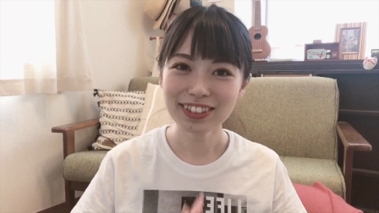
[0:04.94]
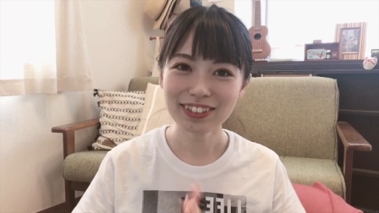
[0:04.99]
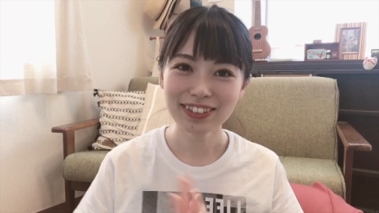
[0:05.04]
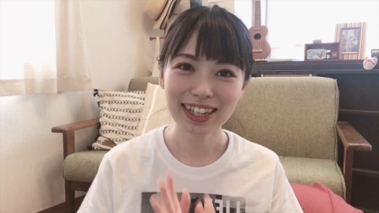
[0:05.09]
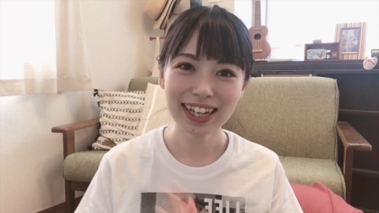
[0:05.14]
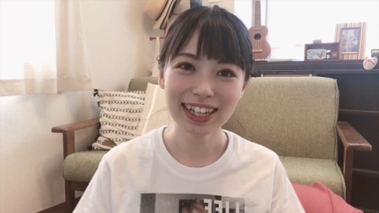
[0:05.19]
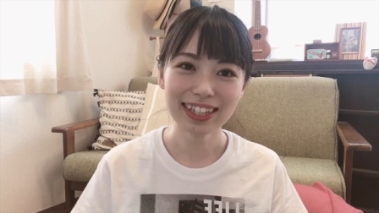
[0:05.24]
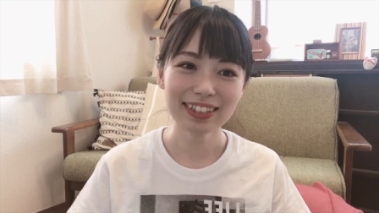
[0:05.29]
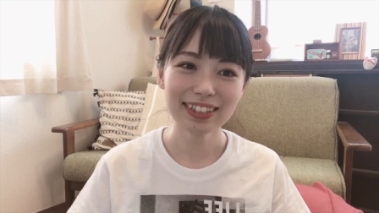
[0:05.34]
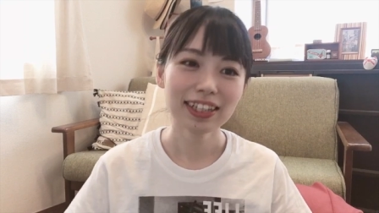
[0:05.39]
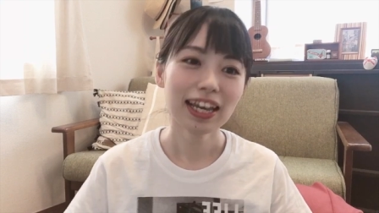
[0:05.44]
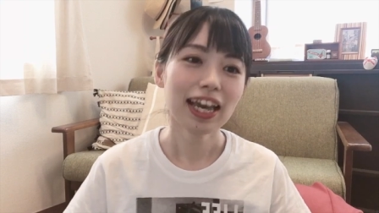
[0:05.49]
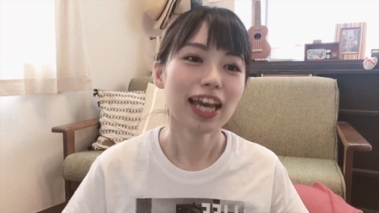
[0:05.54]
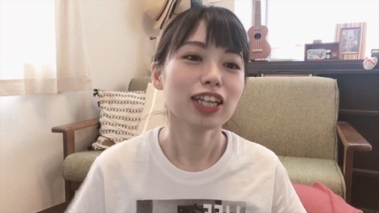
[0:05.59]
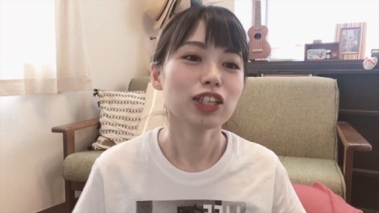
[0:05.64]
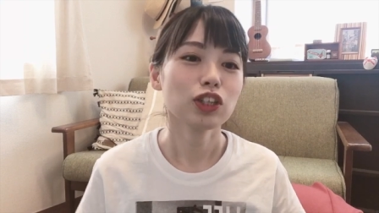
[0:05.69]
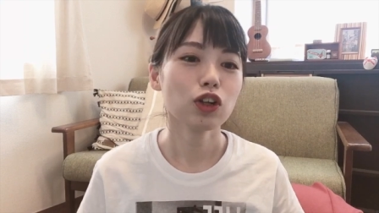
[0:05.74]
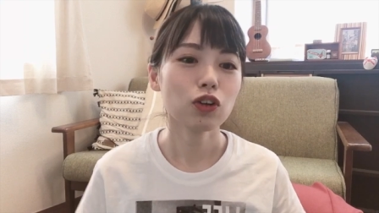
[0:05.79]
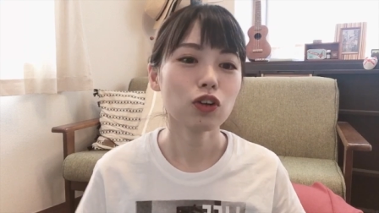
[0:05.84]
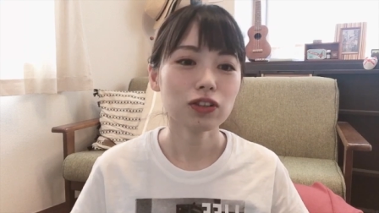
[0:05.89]
うか
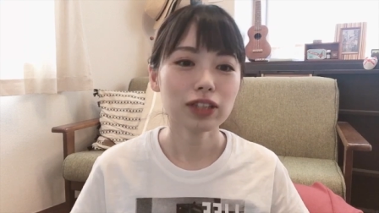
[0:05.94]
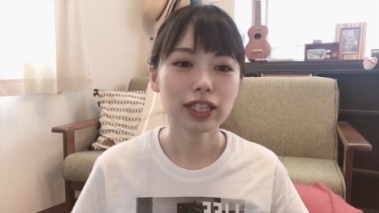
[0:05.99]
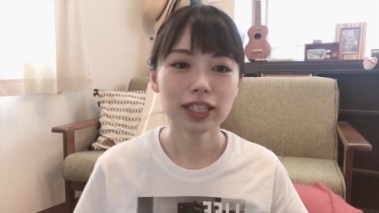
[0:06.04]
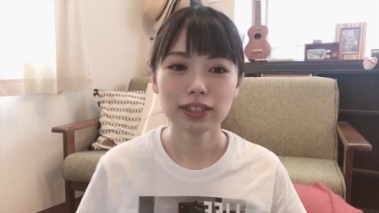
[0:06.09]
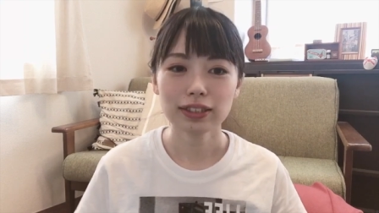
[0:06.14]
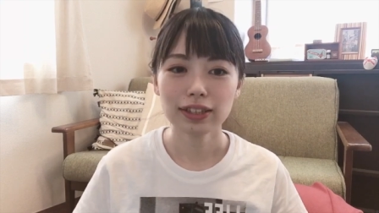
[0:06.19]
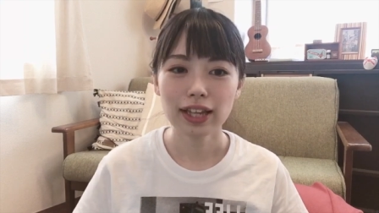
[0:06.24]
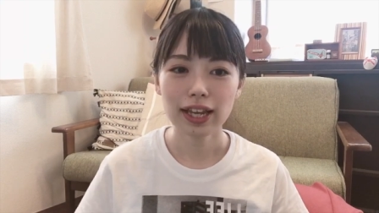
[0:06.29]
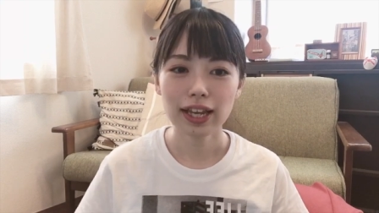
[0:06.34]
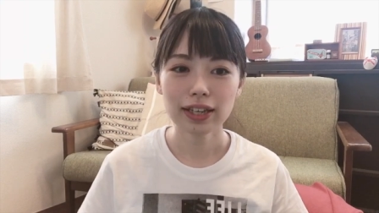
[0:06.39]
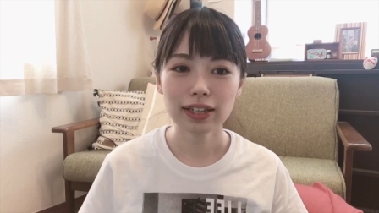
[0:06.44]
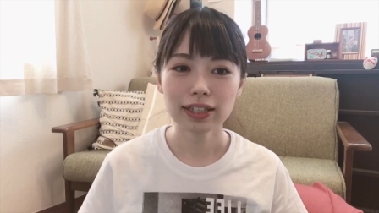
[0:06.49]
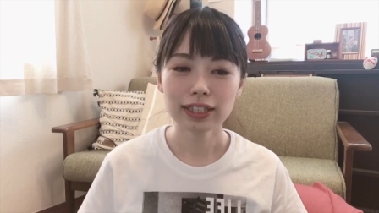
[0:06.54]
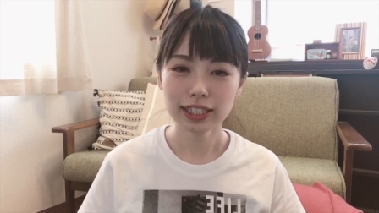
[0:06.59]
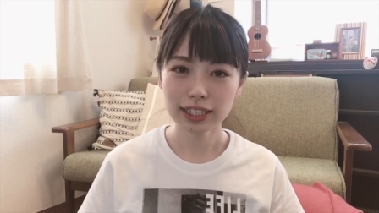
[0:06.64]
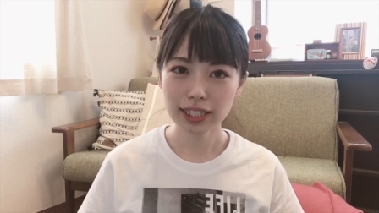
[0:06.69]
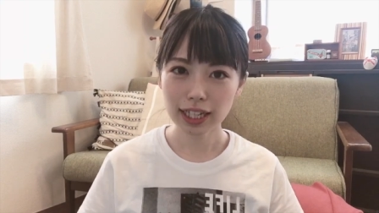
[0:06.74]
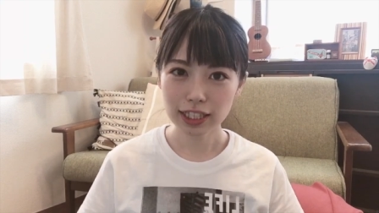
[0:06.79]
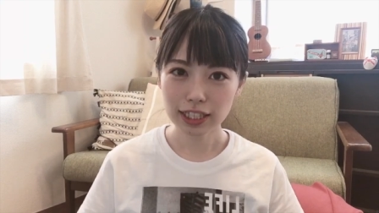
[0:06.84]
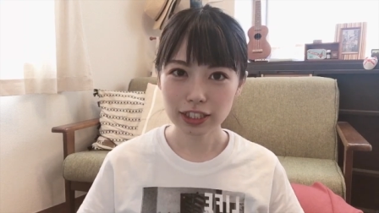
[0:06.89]
今日ですね
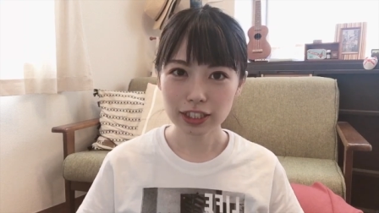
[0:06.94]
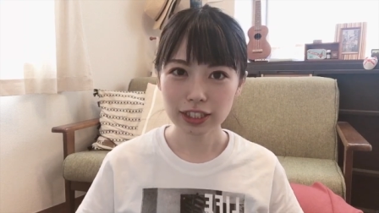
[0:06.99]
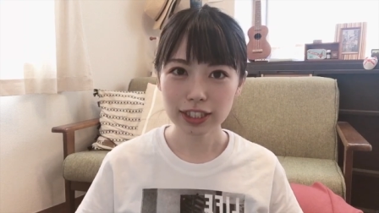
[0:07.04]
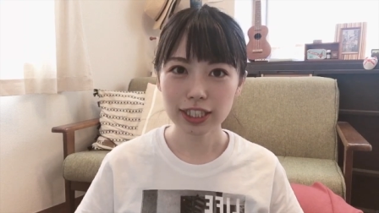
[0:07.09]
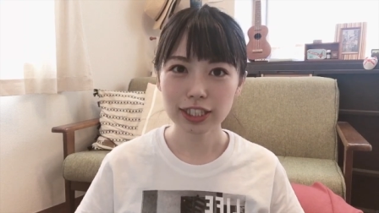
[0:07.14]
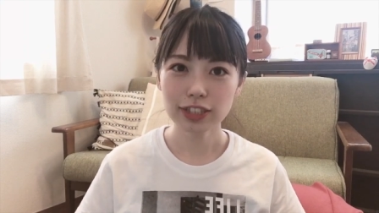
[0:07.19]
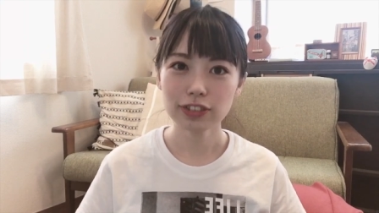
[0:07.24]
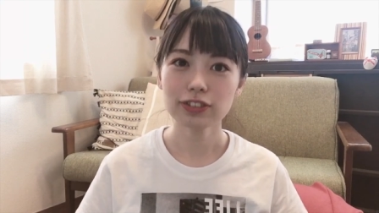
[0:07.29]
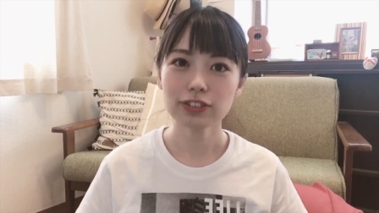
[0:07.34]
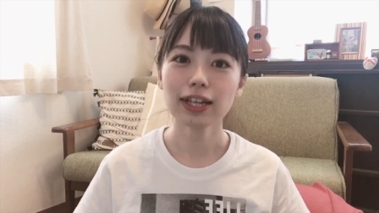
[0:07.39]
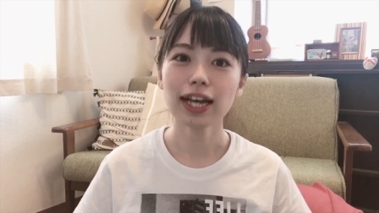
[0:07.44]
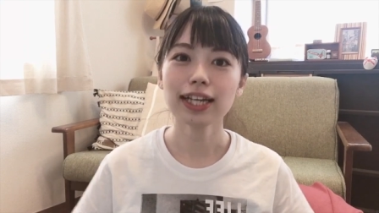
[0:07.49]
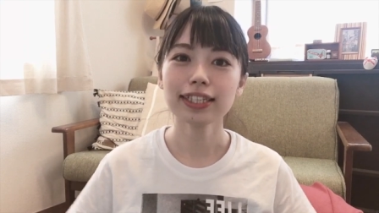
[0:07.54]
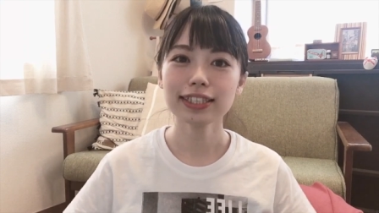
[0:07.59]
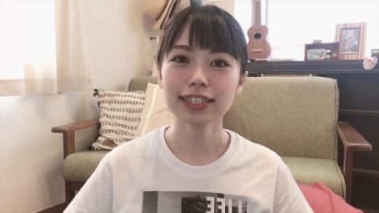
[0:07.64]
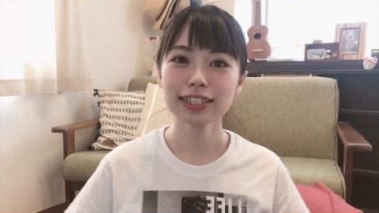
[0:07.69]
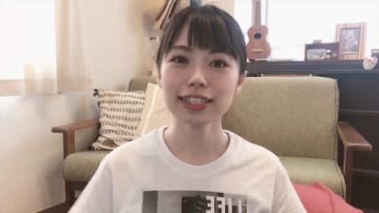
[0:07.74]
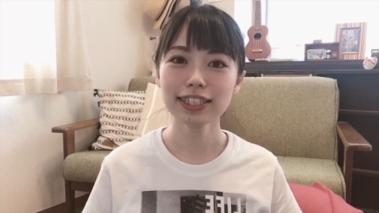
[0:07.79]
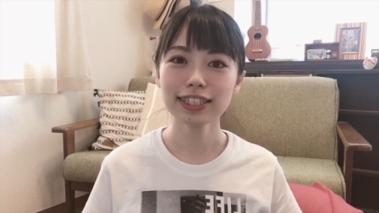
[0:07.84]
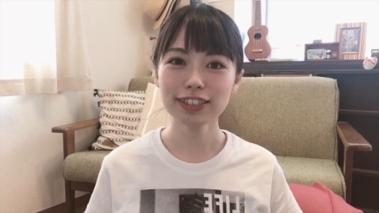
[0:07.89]
4月
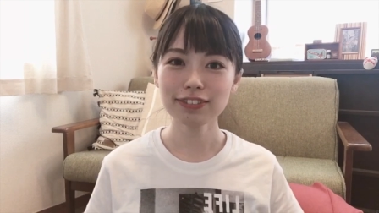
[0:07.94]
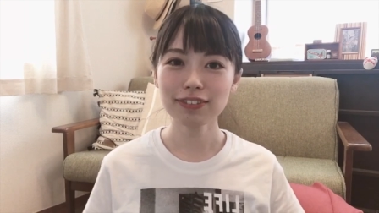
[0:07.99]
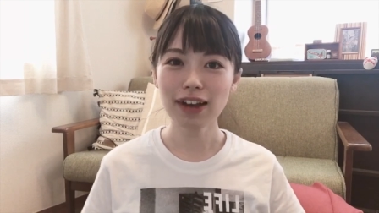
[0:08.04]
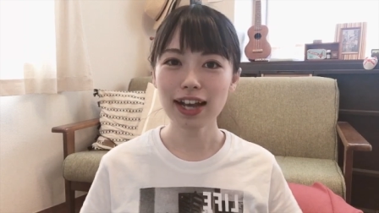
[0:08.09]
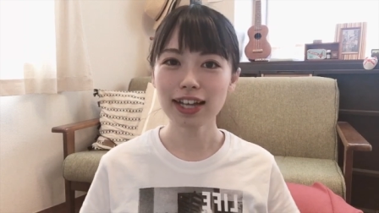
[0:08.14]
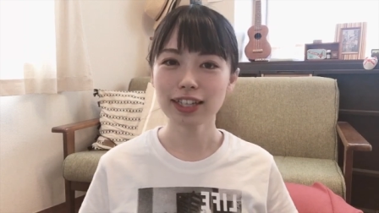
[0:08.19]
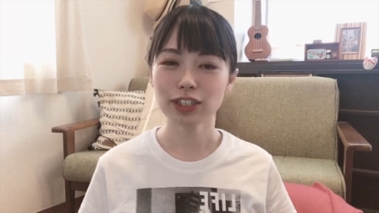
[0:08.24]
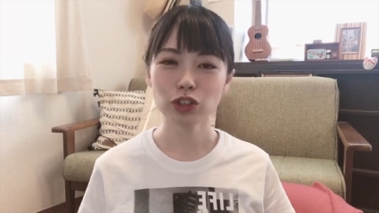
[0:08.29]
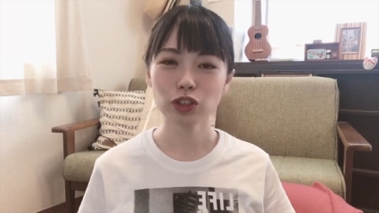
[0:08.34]
28日は